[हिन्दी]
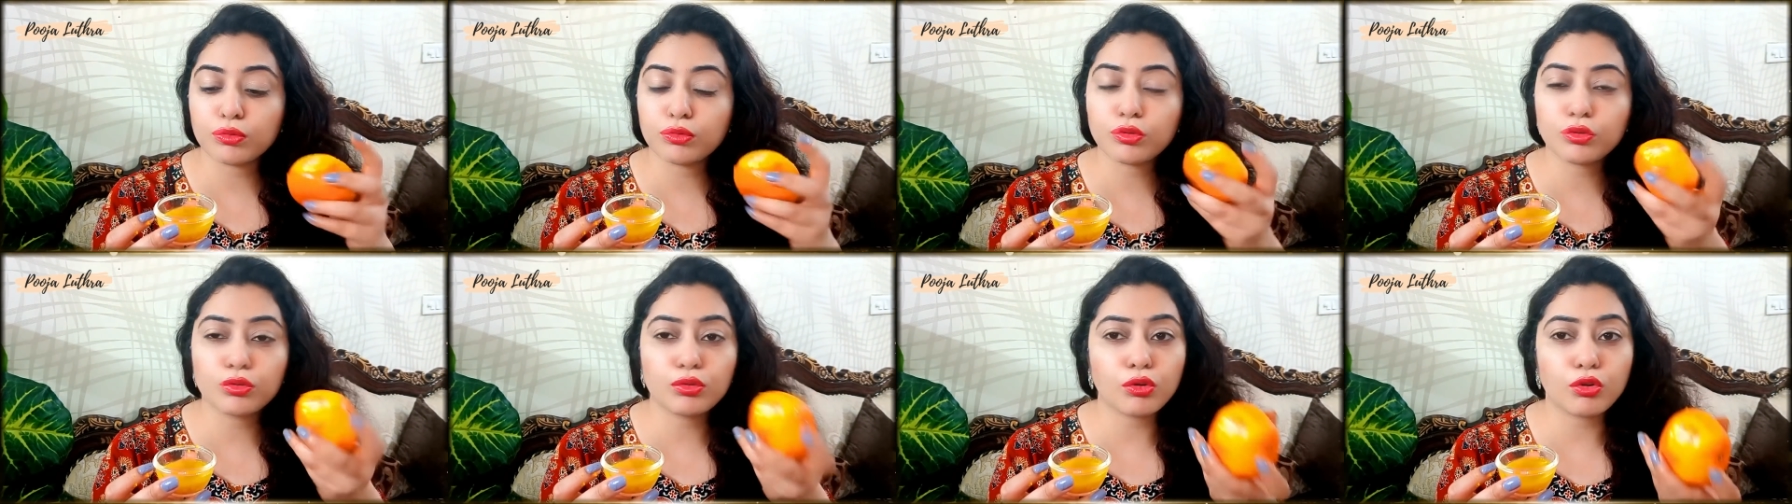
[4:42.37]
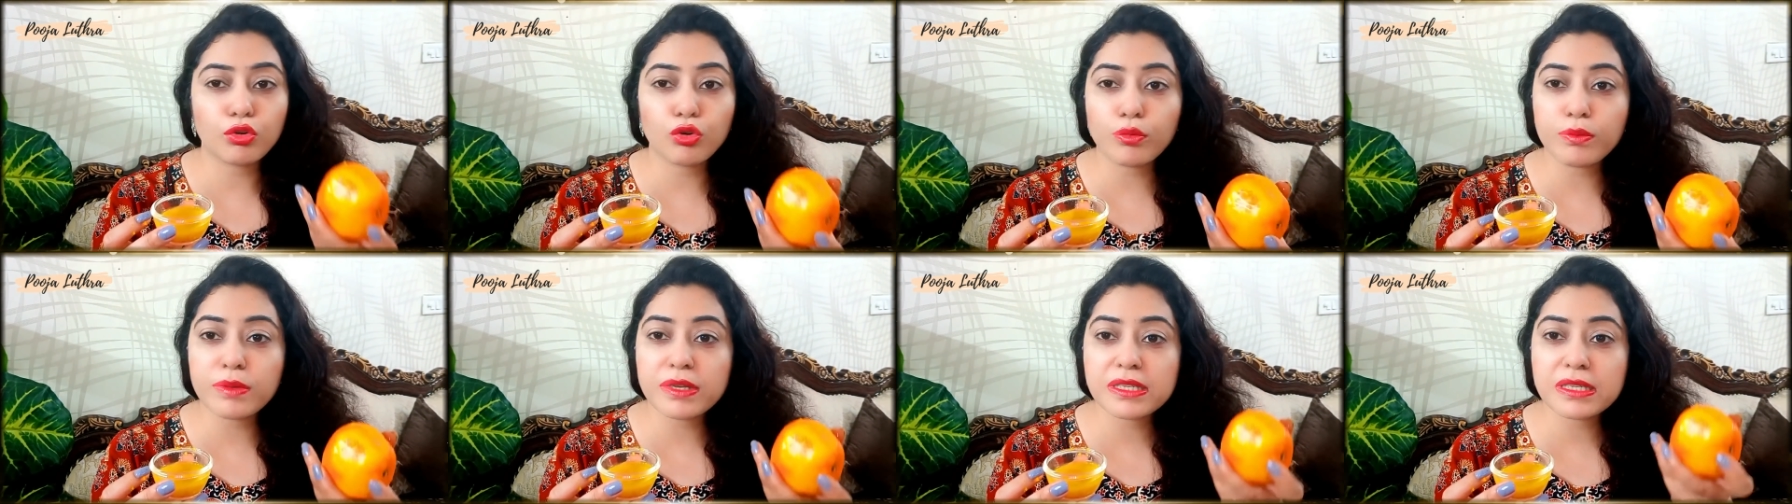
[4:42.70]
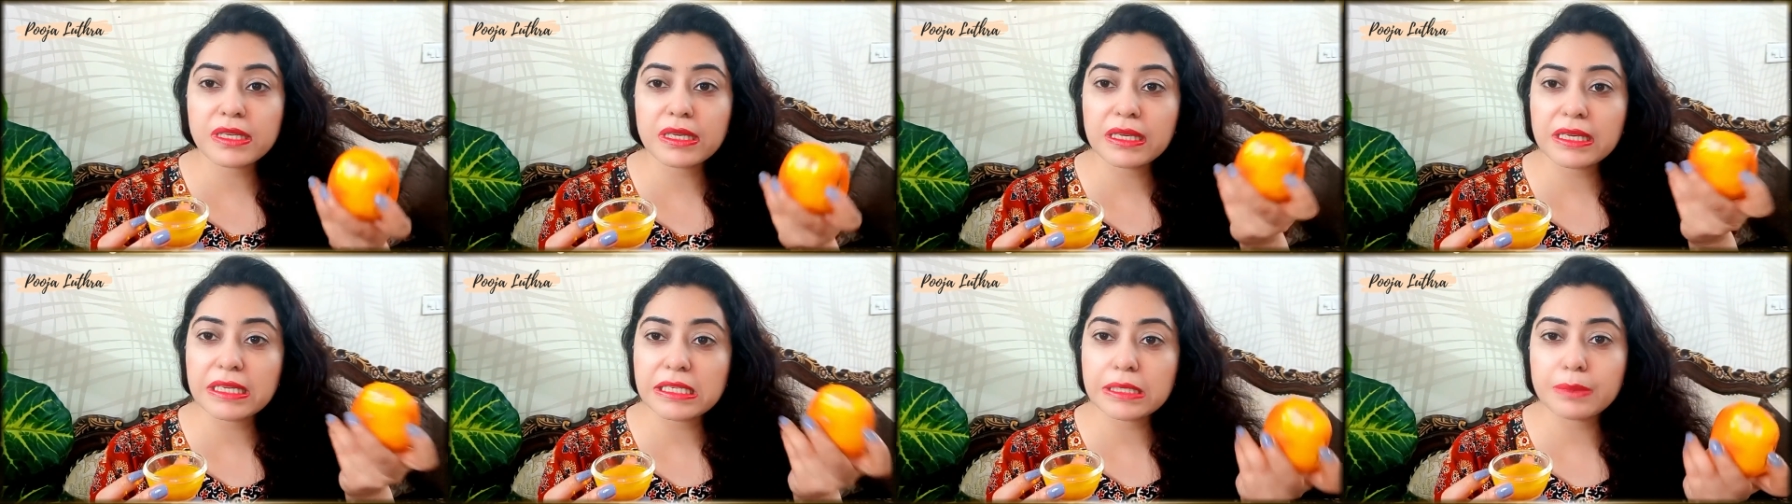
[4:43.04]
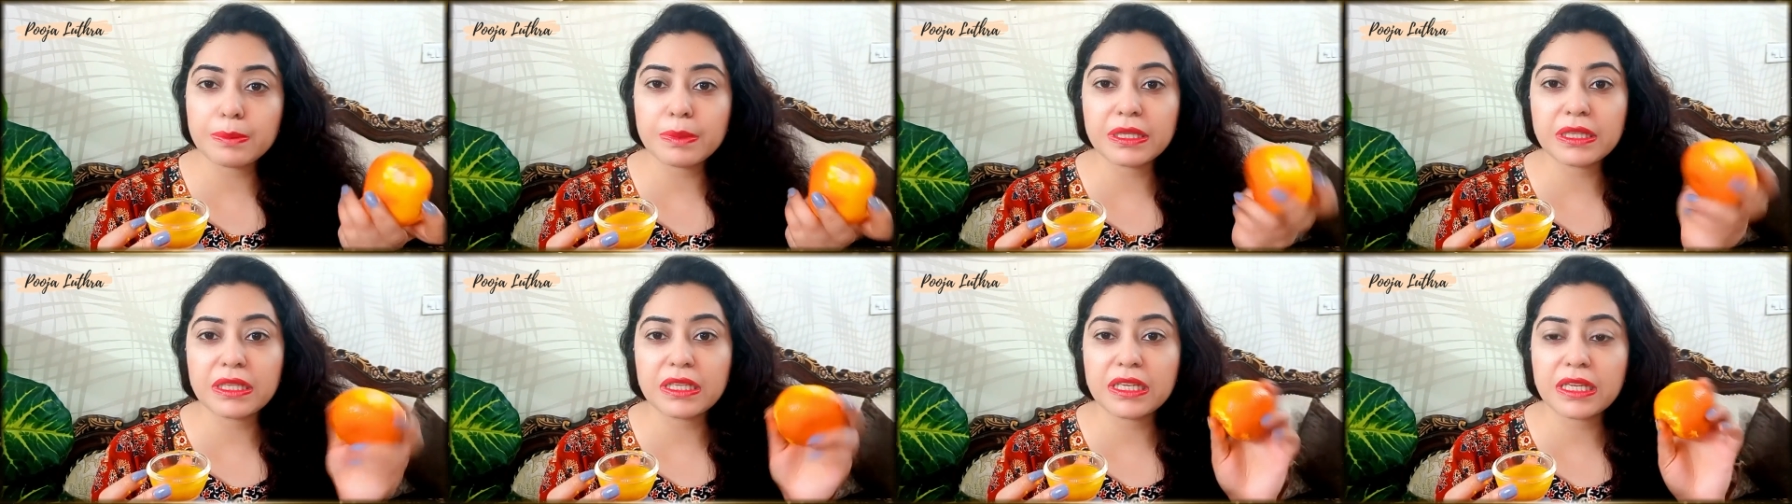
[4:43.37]
तो दोनों में से
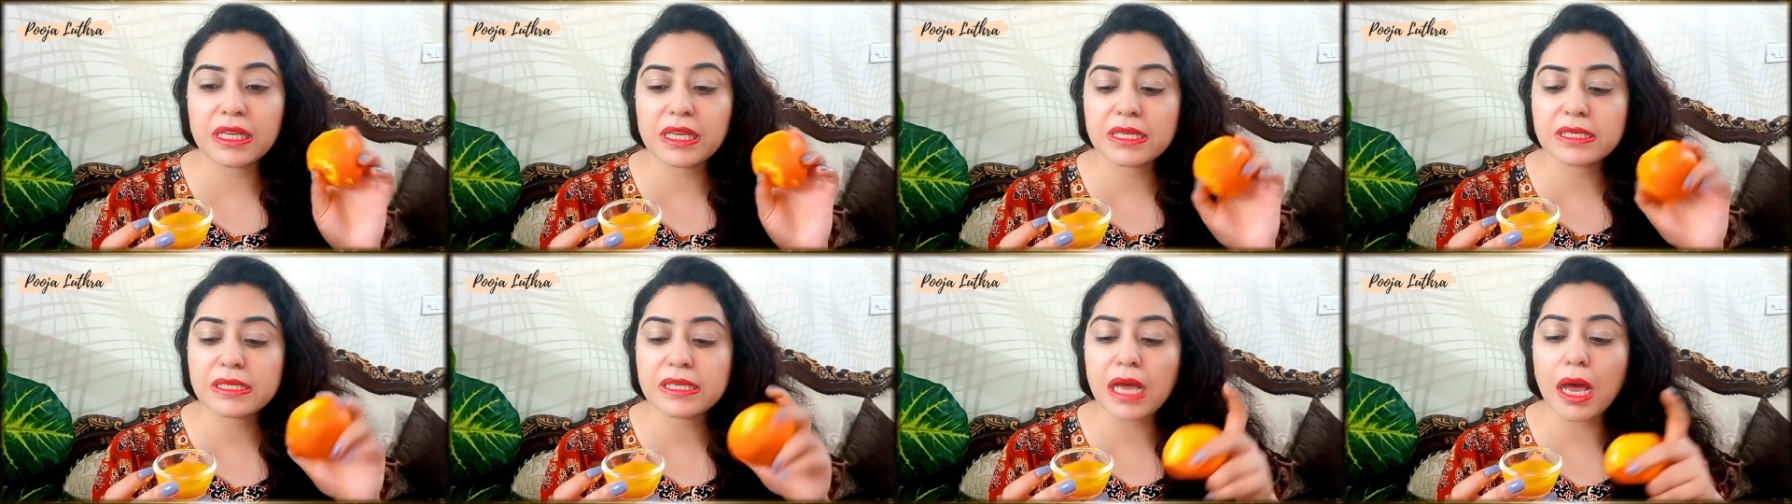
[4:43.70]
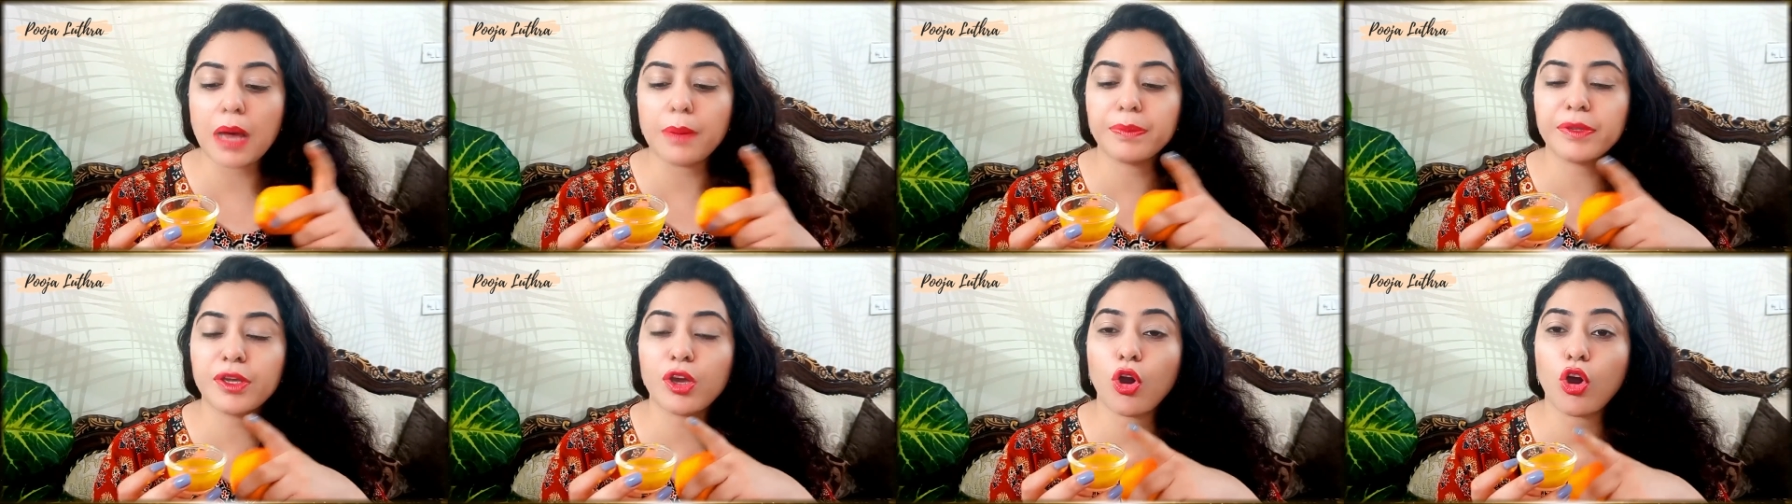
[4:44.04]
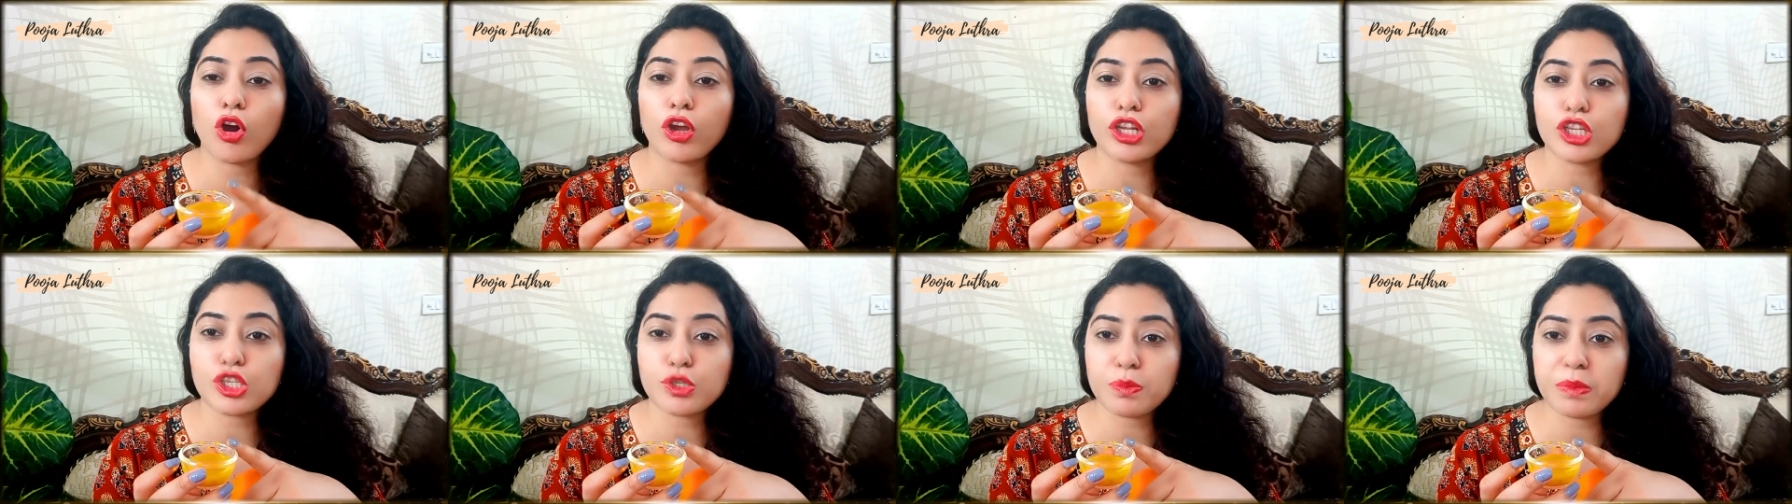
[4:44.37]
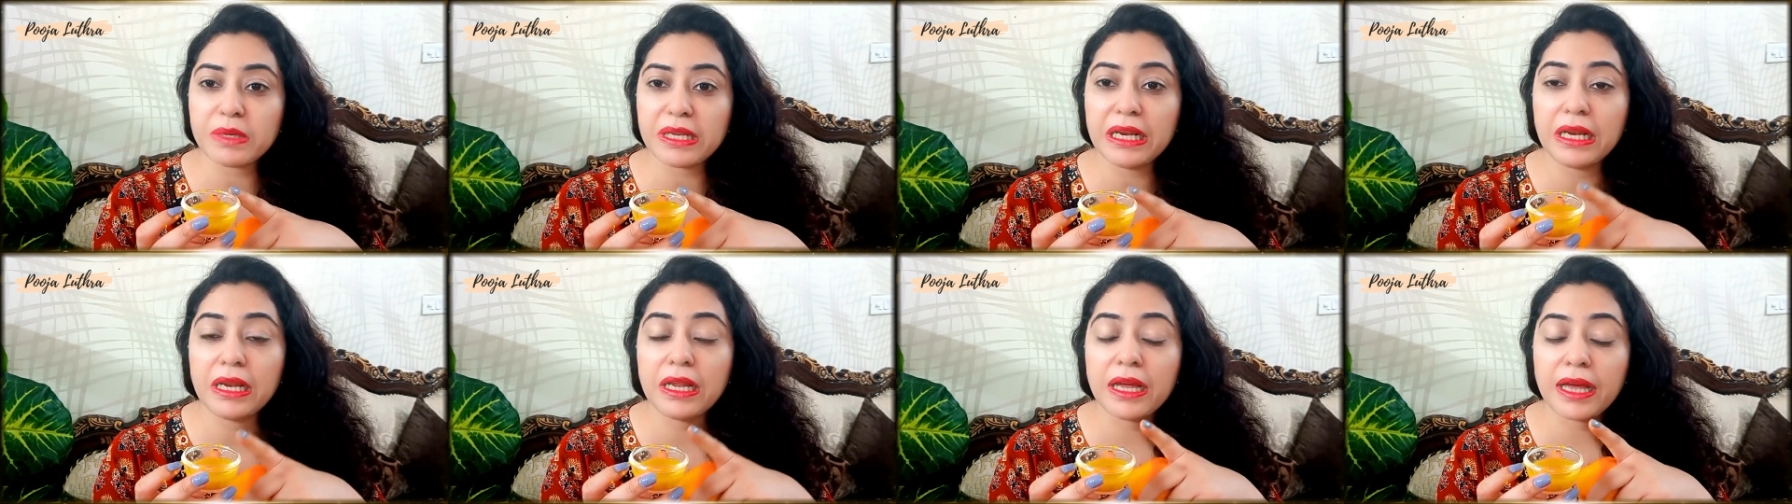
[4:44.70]
किसी भी तरीके से आप ये ऑरेंज
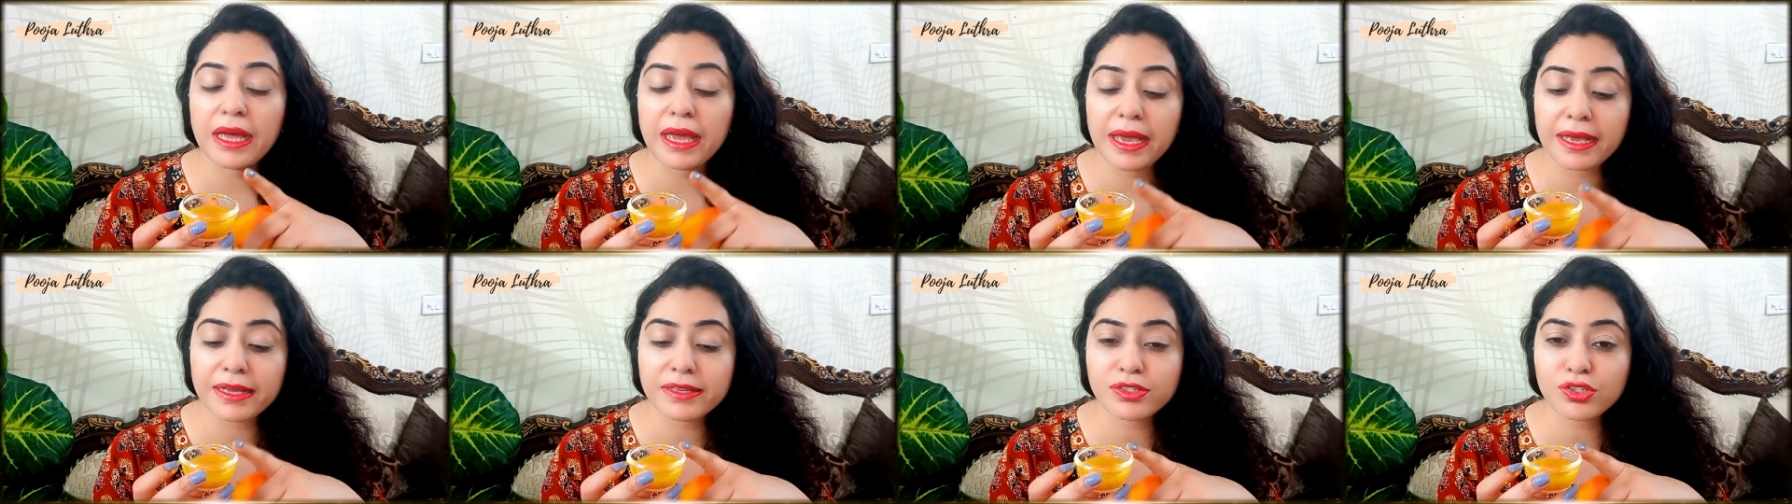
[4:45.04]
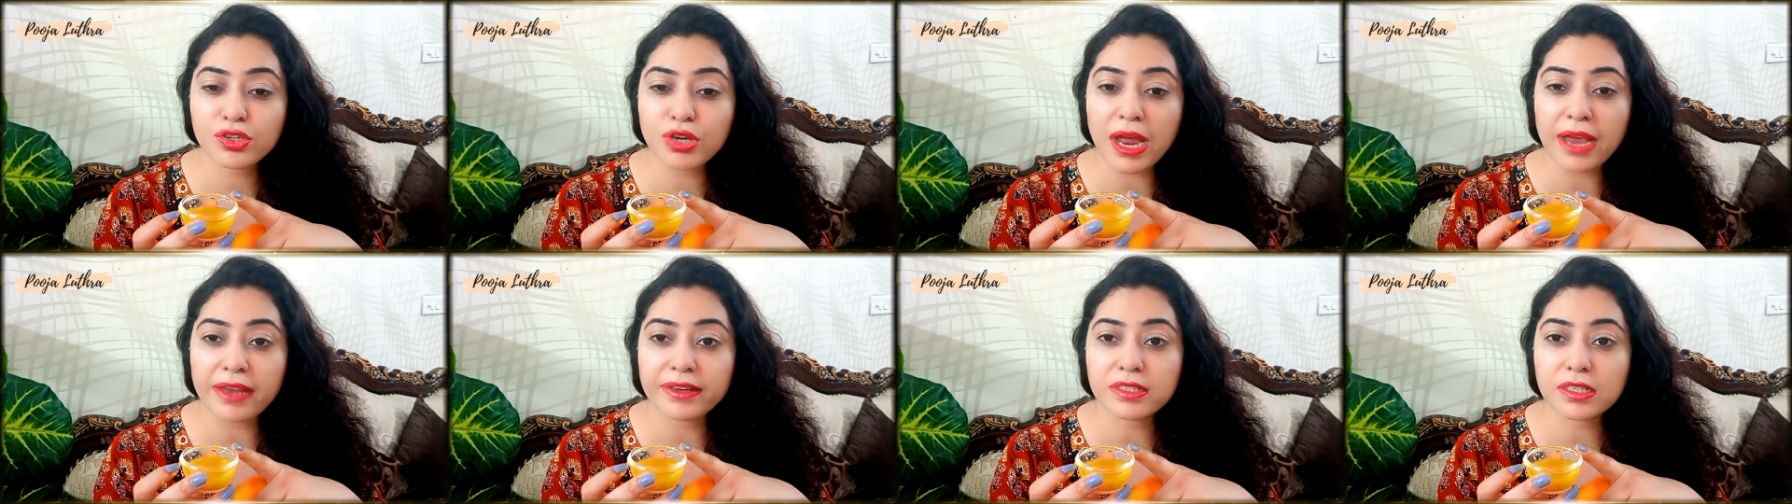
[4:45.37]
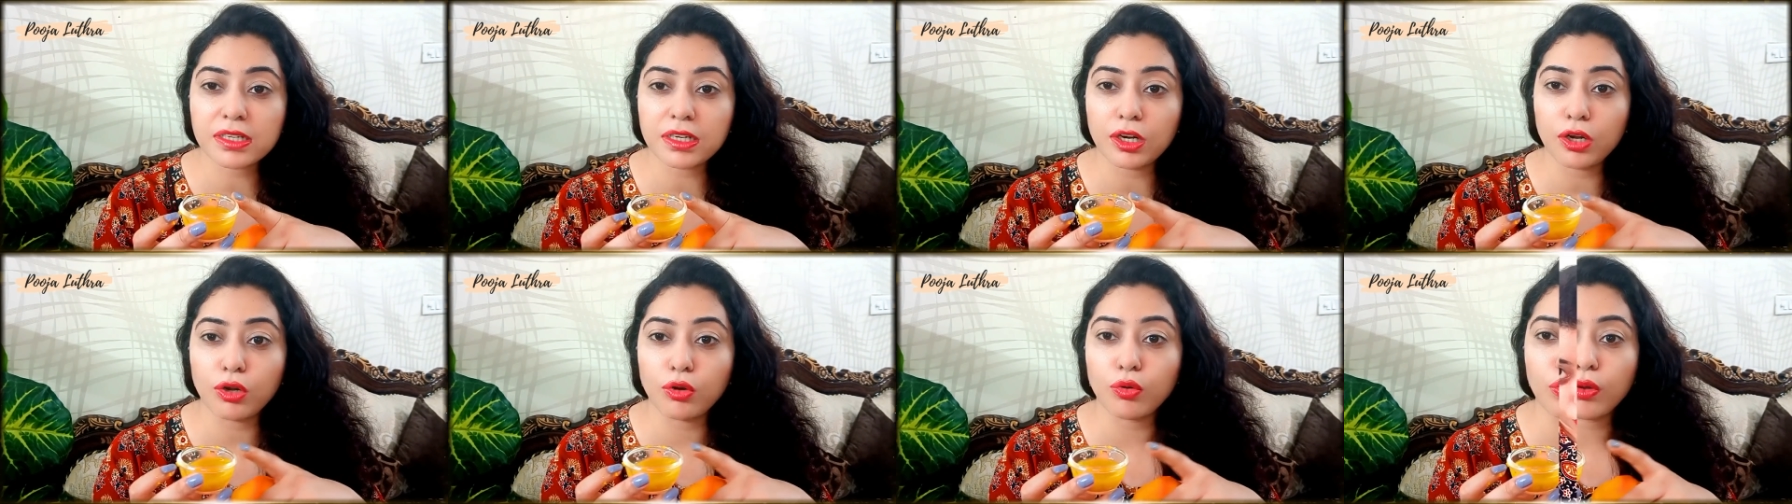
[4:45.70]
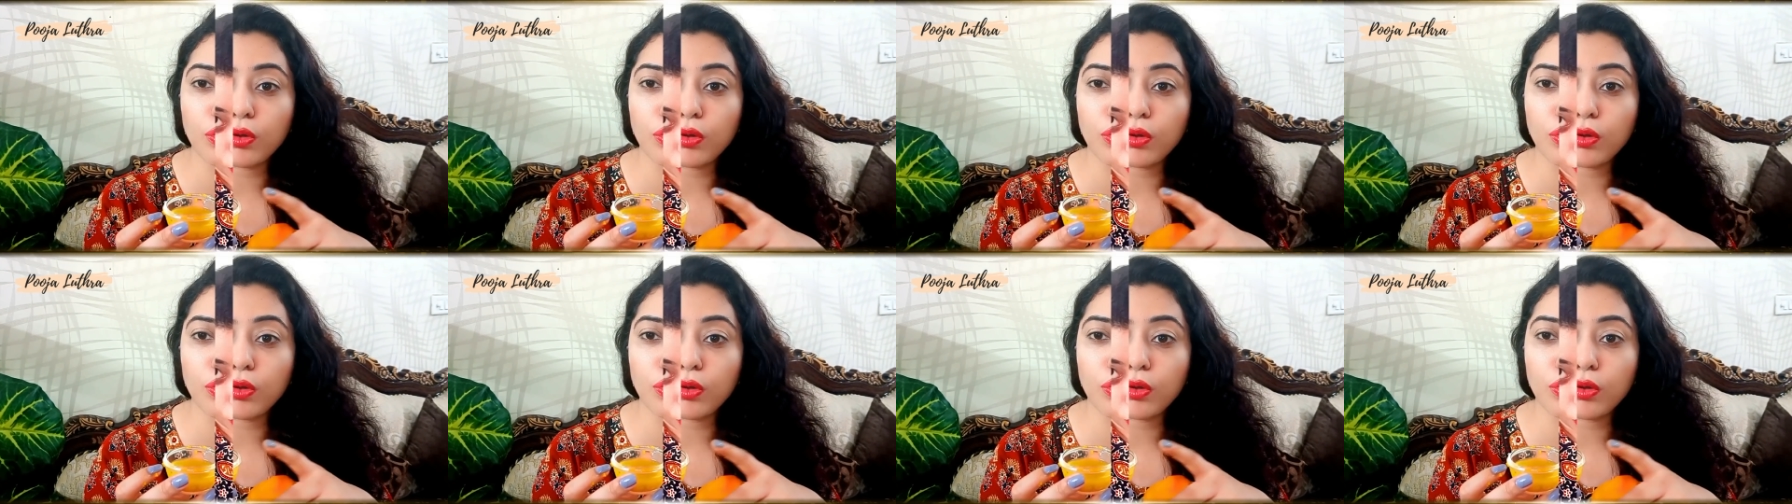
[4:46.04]
पील एक्सट्रैक्ट कर